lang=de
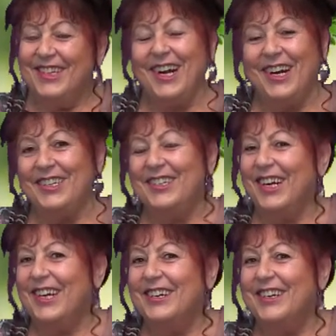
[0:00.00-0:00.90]
Ja,
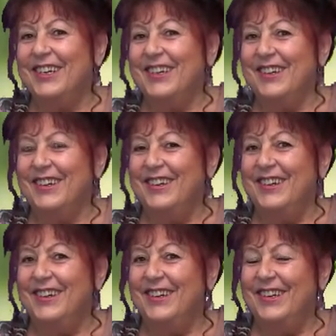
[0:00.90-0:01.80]
ich denke,
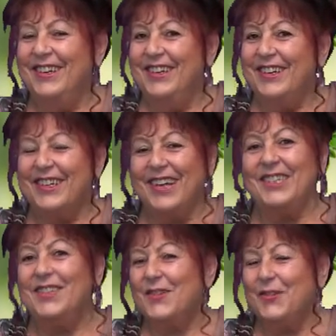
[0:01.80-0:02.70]

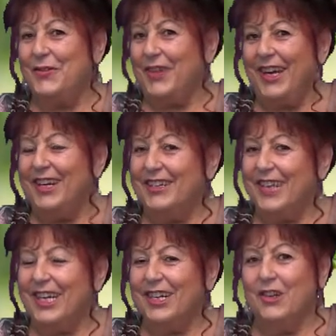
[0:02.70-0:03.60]
ganz viele
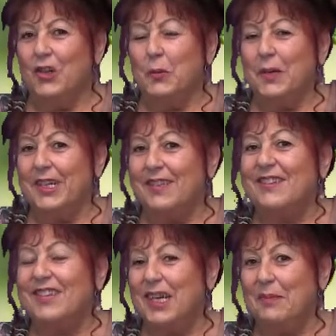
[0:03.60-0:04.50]
denken über
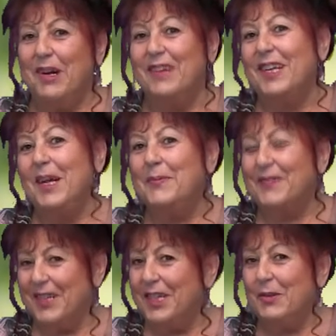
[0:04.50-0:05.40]
das Thema
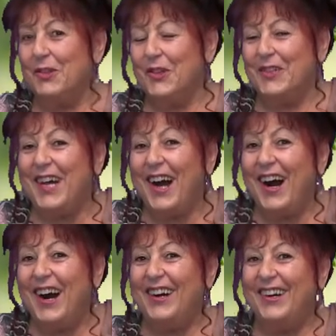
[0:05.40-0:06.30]
Selbstliebe schon
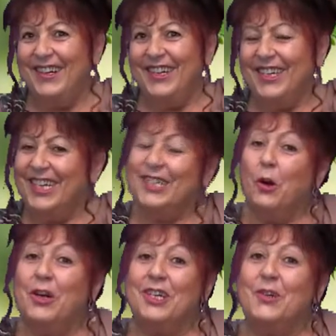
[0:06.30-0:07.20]
nach.
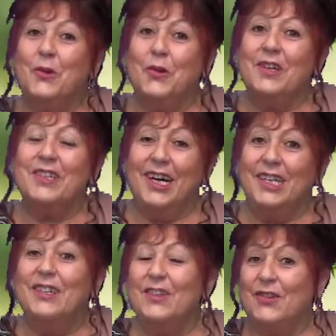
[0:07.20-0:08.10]
Jedoch, ich höre
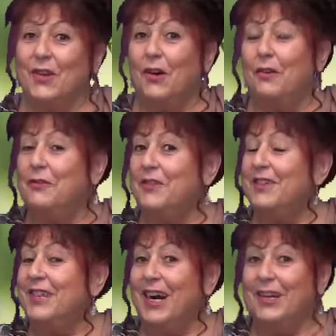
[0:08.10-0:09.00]
ganz
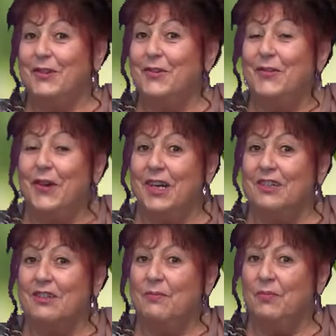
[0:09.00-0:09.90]
oft die
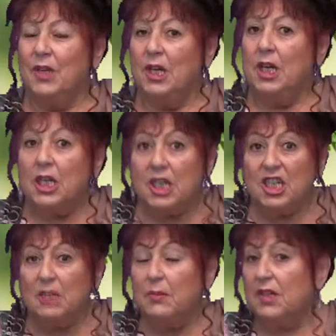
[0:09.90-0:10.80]
Antwort,
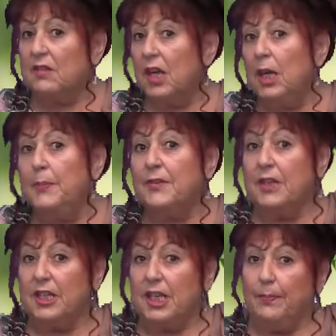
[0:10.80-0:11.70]
ich mich
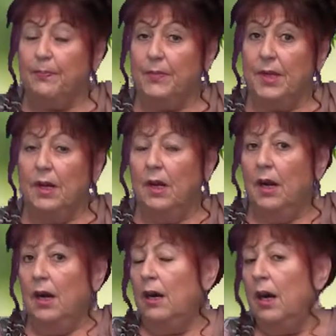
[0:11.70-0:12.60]
selbst lieben
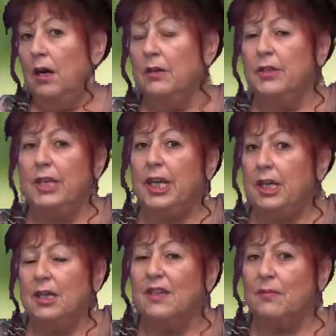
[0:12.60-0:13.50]
ach
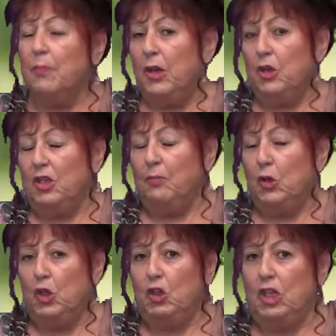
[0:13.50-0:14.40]
nee, das möchte
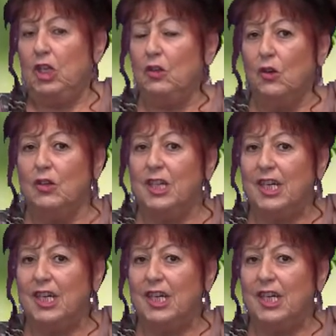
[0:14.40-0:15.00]
ich doch